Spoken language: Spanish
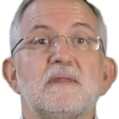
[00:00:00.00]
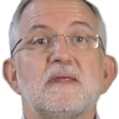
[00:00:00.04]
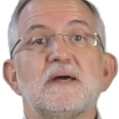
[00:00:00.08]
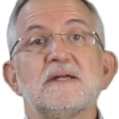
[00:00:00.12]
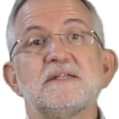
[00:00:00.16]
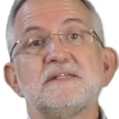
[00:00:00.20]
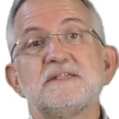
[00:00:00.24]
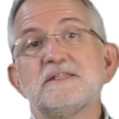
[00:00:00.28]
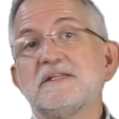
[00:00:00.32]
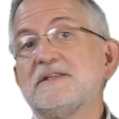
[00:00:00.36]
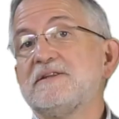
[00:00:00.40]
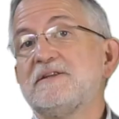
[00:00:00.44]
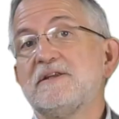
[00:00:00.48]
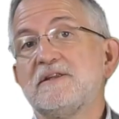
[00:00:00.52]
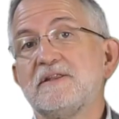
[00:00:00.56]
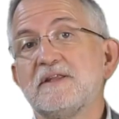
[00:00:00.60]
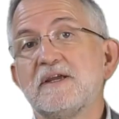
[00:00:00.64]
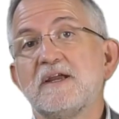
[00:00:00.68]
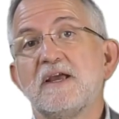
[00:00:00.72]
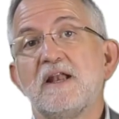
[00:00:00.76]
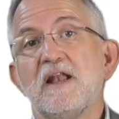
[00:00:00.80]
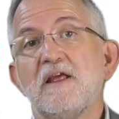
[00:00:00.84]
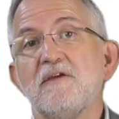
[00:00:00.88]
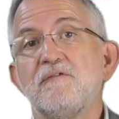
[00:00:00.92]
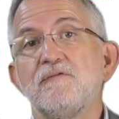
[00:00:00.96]
Así se entiende
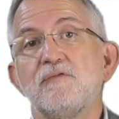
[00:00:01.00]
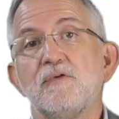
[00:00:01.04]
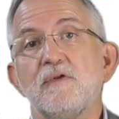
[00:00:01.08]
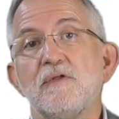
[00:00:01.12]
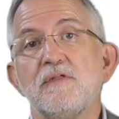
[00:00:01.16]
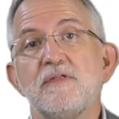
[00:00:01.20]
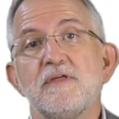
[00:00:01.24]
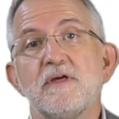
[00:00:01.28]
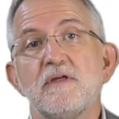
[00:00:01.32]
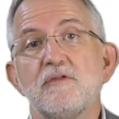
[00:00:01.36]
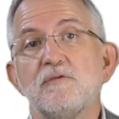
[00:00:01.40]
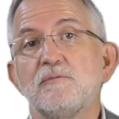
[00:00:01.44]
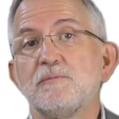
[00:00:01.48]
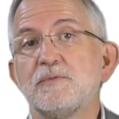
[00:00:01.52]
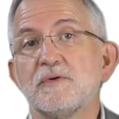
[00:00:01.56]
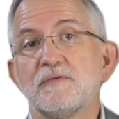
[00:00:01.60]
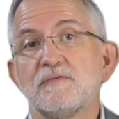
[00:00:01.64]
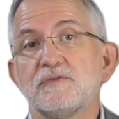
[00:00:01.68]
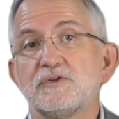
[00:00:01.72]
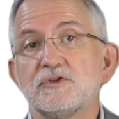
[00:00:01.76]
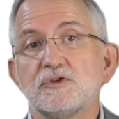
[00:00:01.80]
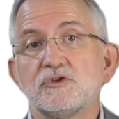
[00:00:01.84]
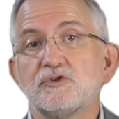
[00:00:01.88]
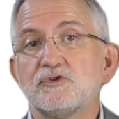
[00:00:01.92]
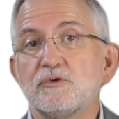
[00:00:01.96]
que la influencia de un
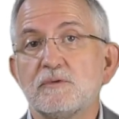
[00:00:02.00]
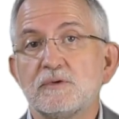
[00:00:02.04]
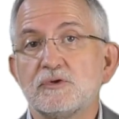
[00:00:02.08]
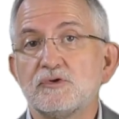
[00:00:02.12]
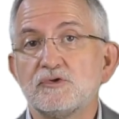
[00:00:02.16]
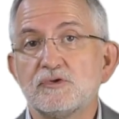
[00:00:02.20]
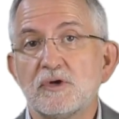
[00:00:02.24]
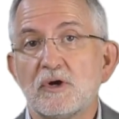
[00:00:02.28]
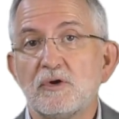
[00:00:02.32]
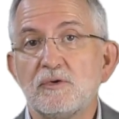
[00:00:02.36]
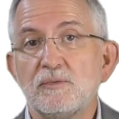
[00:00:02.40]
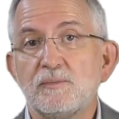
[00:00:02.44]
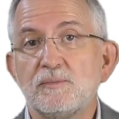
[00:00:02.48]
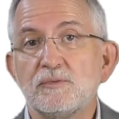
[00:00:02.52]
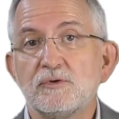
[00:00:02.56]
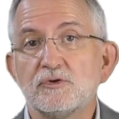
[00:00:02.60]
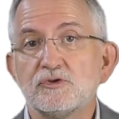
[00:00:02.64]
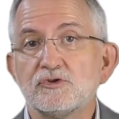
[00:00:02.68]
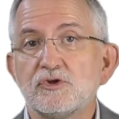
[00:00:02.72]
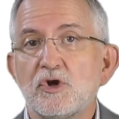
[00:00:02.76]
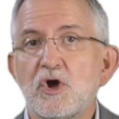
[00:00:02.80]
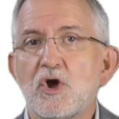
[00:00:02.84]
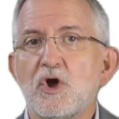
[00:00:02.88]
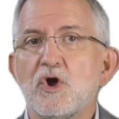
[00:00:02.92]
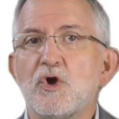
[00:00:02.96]
profesor sobre sus
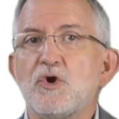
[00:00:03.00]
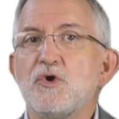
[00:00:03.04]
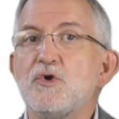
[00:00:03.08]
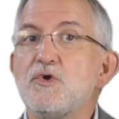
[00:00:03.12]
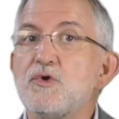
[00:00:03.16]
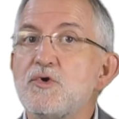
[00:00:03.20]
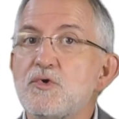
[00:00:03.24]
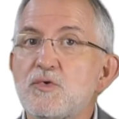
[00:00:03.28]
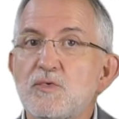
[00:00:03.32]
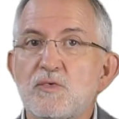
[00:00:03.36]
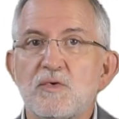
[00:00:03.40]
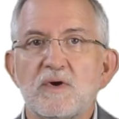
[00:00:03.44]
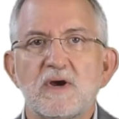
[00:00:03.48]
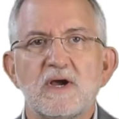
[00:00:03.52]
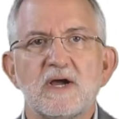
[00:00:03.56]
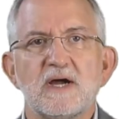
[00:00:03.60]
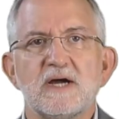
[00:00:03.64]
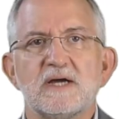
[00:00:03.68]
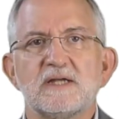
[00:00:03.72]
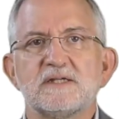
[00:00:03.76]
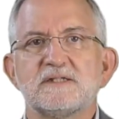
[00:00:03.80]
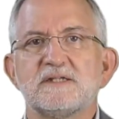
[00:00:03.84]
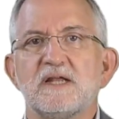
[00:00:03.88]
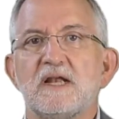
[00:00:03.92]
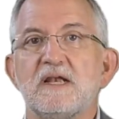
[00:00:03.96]
alumnos
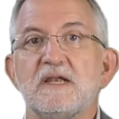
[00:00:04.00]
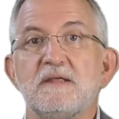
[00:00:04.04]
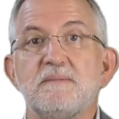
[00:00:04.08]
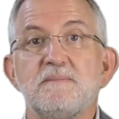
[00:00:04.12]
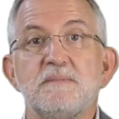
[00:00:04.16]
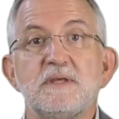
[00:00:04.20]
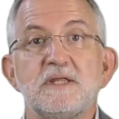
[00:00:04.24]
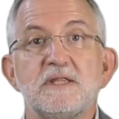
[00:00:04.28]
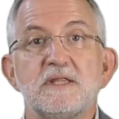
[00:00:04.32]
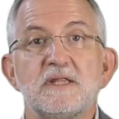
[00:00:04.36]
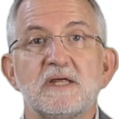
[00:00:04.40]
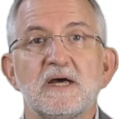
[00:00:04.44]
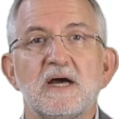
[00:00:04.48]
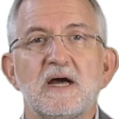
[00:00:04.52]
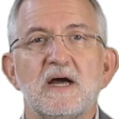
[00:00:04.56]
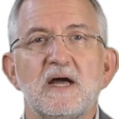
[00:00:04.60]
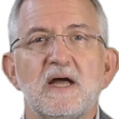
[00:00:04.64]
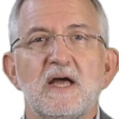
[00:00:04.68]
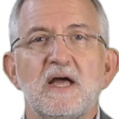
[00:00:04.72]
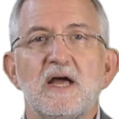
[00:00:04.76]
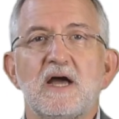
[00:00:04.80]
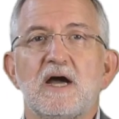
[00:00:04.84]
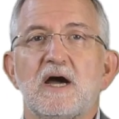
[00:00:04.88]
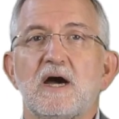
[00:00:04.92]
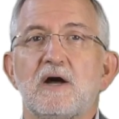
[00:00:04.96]
nunca se limita
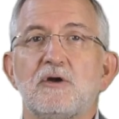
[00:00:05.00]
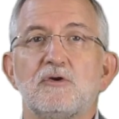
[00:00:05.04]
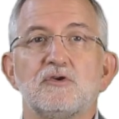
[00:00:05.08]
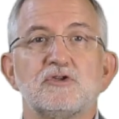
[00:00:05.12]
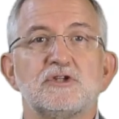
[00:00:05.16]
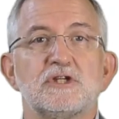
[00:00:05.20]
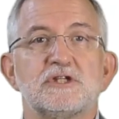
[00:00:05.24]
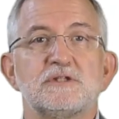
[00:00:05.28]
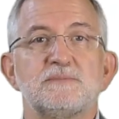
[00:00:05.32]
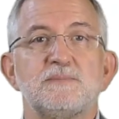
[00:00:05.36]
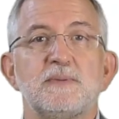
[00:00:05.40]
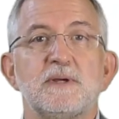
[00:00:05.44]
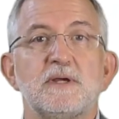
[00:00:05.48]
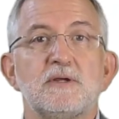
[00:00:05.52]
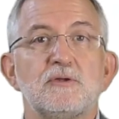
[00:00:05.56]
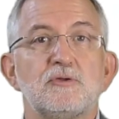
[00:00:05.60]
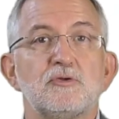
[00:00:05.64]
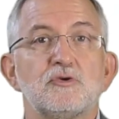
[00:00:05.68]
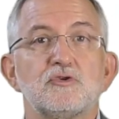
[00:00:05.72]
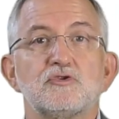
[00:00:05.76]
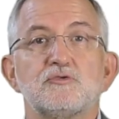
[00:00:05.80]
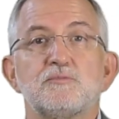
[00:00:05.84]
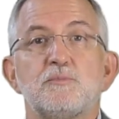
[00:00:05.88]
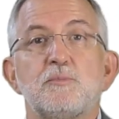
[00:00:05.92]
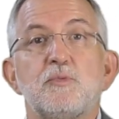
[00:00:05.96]
a los
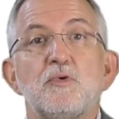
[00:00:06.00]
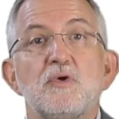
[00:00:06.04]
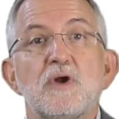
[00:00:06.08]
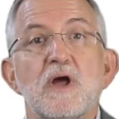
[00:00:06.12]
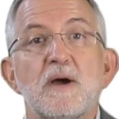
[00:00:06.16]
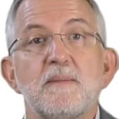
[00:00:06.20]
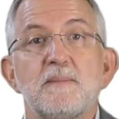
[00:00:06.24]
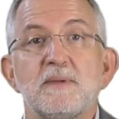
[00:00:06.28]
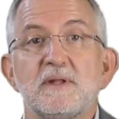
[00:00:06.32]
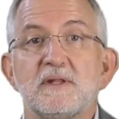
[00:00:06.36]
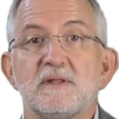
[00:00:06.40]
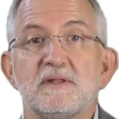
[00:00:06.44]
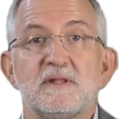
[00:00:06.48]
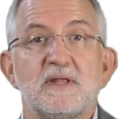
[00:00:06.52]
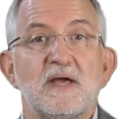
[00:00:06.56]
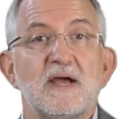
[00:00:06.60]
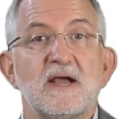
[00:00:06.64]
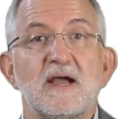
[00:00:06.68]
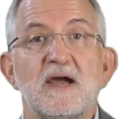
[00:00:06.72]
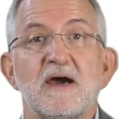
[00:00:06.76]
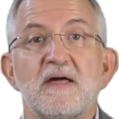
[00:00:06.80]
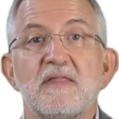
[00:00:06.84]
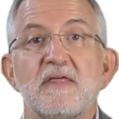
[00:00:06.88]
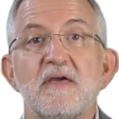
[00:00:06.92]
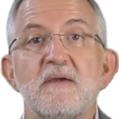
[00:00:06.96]
aspectos puramente
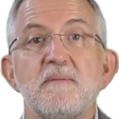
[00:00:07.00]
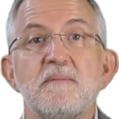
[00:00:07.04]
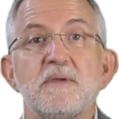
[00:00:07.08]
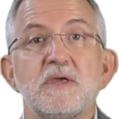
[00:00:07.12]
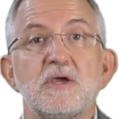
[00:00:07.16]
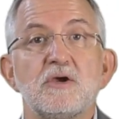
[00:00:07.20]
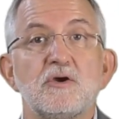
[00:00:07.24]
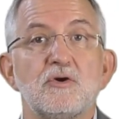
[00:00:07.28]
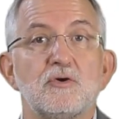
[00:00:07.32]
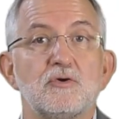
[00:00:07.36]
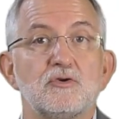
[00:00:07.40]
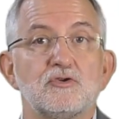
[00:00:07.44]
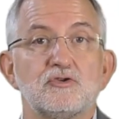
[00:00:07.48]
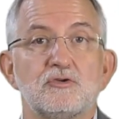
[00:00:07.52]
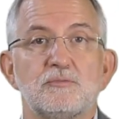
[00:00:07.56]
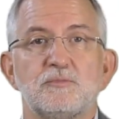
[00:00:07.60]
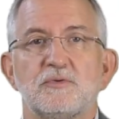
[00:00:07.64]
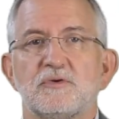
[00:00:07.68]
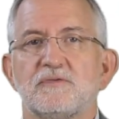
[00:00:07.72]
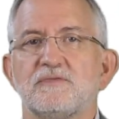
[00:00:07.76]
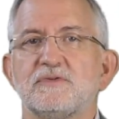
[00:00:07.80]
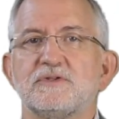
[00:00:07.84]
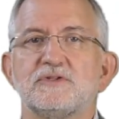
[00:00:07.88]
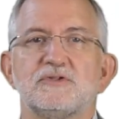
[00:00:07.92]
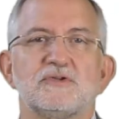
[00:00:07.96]
académicos o
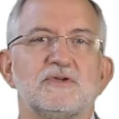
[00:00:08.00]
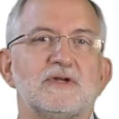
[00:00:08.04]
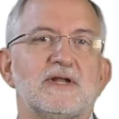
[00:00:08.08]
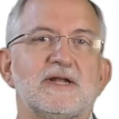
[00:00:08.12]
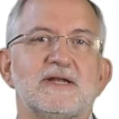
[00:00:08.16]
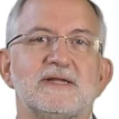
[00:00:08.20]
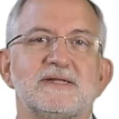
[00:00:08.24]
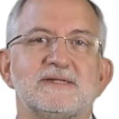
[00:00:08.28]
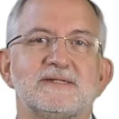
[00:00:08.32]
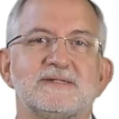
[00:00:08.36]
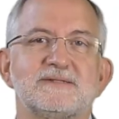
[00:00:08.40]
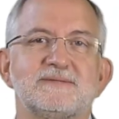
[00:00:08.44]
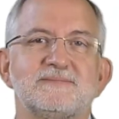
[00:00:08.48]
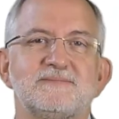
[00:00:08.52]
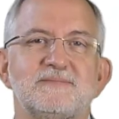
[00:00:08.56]
profesionales.